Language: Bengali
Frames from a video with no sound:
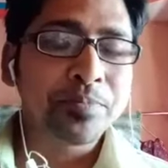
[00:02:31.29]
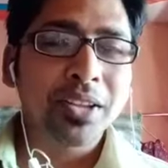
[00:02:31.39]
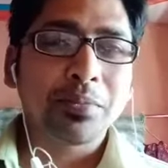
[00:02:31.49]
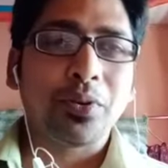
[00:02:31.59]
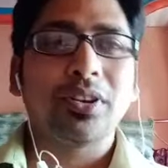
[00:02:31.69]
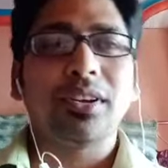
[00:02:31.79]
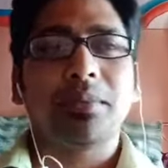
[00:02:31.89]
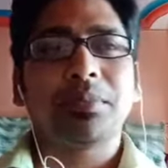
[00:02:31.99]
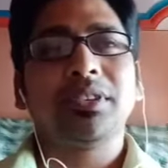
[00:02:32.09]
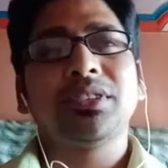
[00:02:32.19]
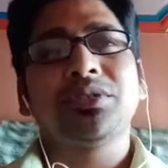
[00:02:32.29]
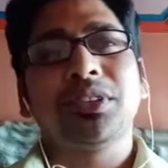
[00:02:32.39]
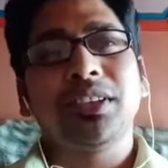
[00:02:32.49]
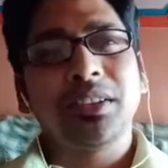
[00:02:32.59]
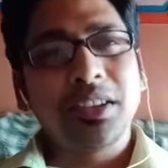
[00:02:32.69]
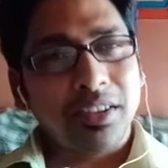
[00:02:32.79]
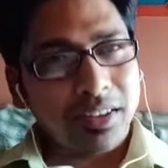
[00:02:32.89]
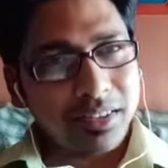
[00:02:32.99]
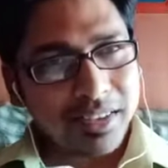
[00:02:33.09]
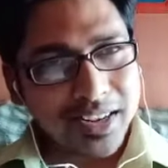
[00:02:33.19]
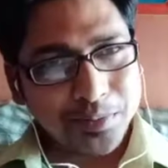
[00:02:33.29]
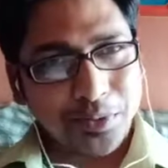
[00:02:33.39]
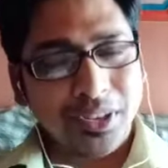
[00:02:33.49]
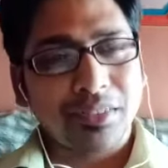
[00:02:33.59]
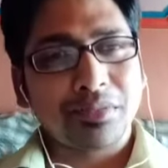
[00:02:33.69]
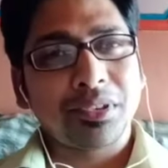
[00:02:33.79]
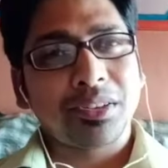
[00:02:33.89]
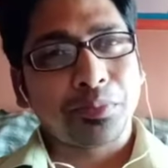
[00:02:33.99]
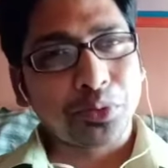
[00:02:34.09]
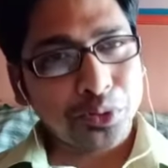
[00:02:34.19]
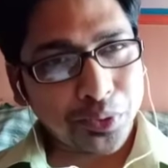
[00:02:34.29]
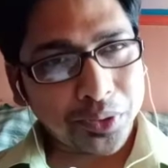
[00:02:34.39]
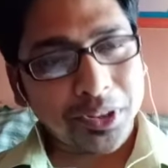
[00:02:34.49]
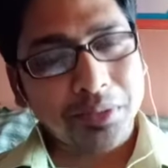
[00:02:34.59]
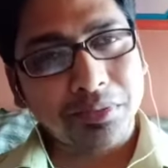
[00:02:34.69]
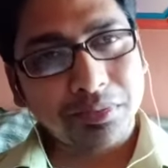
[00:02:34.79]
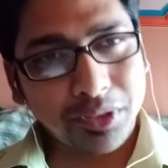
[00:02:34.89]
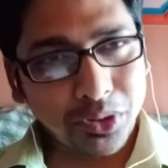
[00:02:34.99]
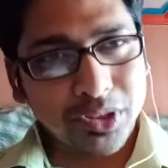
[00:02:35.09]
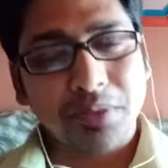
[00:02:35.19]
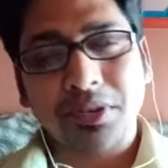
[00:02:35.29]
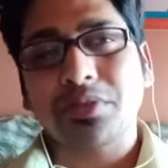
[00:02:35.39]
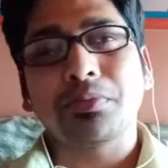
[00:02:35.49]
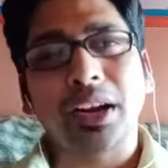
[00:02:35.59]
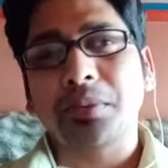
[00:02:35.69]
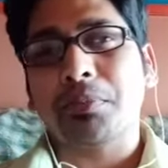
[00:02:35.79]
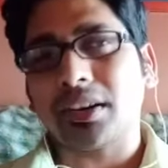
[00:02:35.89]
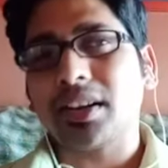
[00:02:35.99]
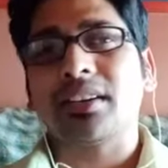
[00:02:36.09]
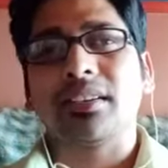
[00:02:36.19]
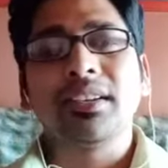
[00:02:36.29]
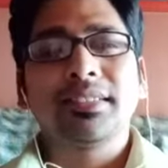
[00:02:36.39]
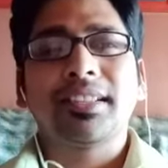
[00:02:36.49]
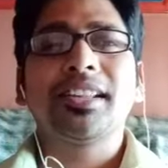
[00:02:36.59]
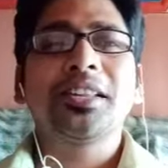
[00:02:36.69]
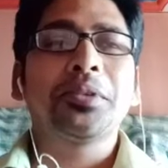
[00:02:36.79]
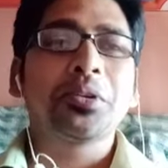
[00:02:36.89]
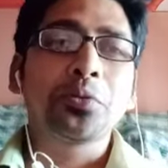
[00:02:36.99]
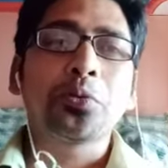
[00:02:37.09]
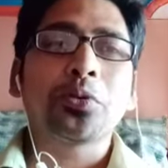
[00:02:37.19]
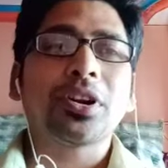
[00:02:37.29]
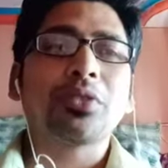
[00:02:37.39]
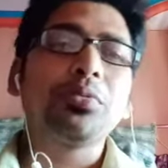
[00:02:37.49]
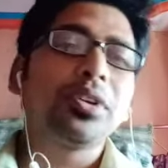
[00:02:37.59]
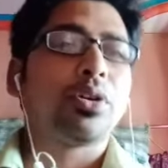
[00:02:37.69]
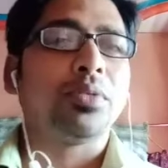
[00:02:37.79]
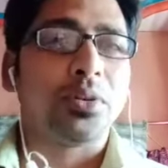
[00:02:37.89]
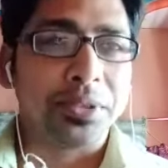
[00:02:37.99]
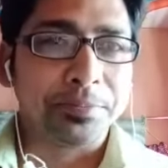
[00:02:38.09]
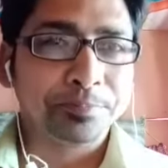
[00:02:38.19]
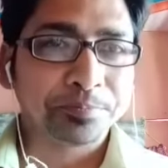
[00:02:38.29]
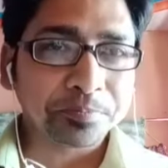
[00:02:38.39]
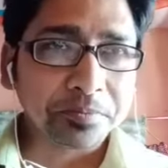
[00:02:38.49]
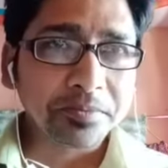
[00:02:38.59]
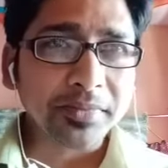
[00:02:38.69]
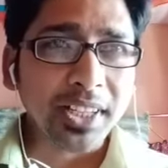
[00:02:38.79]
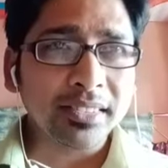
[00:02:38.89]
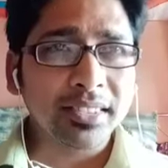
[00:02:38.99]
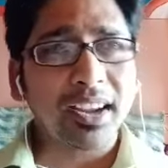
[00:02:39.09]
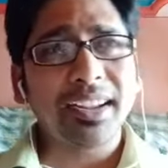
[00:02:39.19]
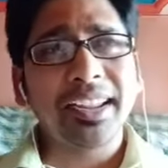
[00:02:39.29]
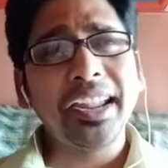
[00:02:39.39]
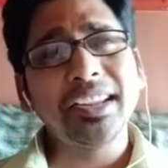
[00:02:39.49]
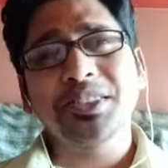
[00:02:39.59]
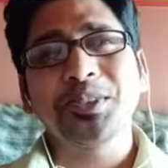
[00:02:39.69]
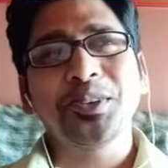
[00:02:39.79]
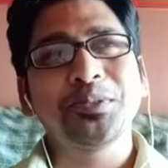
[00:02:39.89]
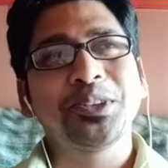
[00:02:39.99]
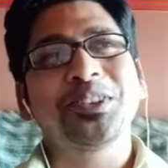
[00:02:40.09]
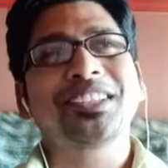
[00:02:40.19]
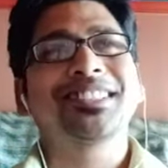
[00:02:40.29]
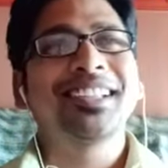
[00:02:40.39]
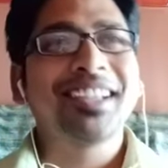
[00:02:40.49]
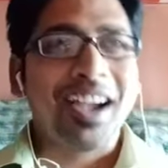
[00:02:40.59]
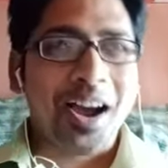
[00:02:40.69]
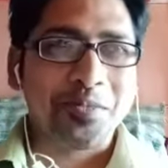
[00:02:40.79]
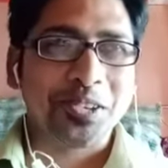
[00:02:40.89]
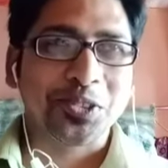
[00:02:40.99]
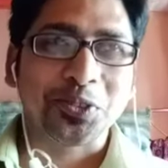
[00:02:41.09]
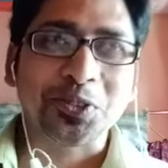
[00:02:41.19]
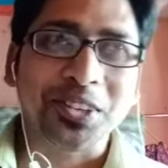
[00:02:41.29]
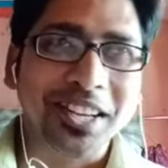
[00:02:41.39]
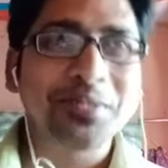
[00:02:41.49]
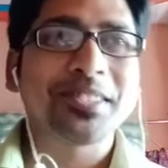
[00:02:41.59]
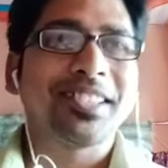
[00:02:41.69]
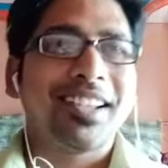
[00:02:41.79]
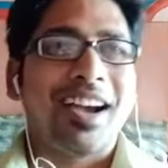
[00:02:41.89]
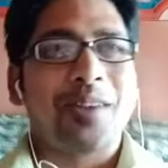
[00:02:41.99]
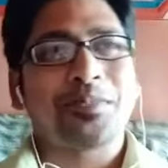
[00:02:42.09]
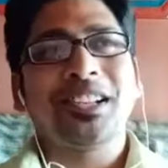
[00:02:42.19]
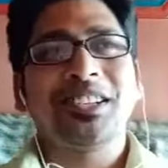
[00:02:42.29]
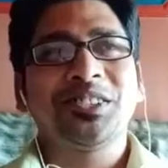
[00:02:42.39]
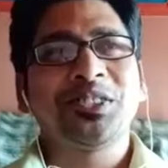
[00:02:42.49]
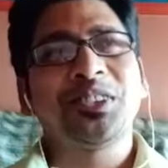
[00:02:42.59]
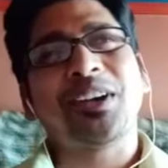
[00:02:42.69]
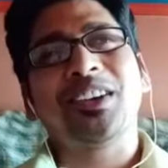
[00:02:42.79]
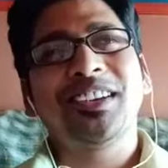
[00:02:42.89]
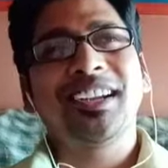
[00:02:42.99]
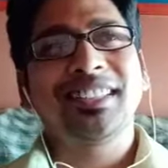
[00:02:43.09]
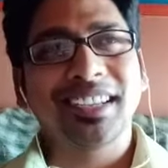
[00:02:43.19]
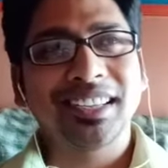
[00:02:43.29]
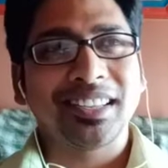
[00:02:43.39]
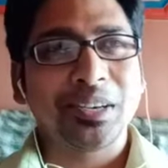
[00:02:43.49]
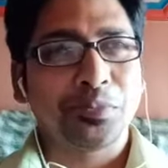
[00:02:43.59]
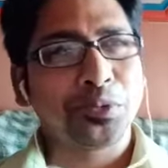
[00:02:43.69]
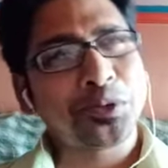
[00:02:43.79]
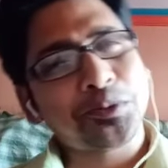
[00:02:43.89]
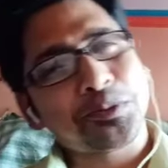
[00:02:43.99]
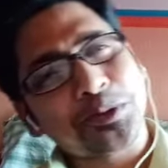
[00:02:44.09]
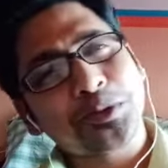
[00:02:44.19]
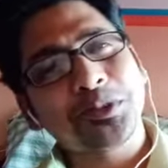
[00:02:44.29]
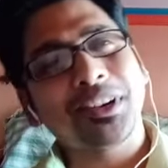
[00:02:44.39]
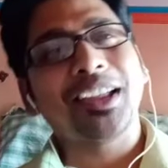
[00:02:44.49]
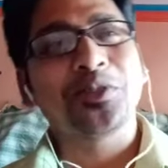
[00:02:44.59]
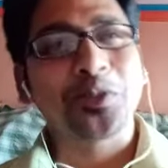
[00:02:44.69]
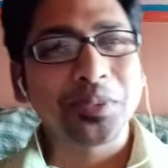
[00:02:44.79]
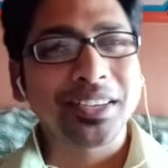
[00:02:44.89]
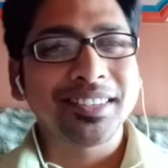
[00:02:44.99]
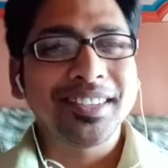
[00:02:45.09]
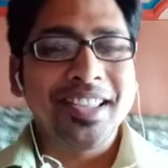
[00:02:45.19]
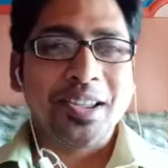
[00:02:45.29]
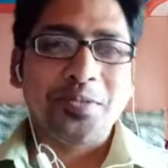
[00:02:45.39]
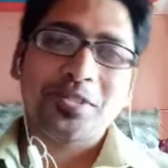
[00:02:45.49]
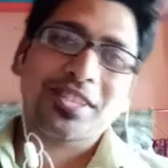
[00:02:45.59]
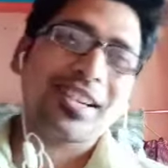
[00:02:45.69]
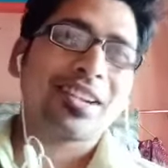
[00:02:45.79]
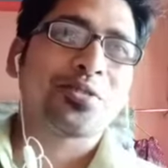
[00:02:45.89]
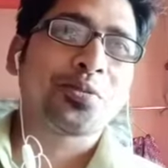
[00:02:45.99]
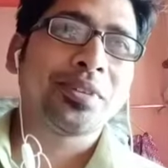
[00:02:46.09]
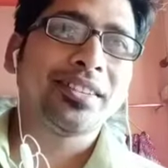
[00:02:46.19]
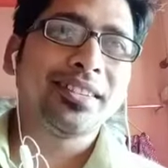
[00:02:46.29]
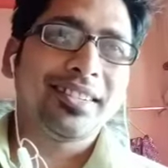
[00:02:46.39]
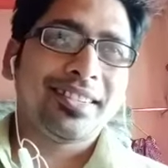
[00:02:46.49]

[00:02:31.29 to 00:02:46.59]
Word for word: ফলে আপনাদের যদি ট্রান্সপোর্টে প্রচুর পরিমাণে ওয়েস্টার মাশরুম বাইরে পাঠান তাহলে দেখবেন গুঁড়োটা খুবই কম হবে তা এই ছিল ভিউয়ার্স আমার ছোট্ট টিপস আপনার যদি ভালো লেগে থাকে তাহলে প্রচুর প্রচুর লাইক করবেন এবং শেয়ার করবেন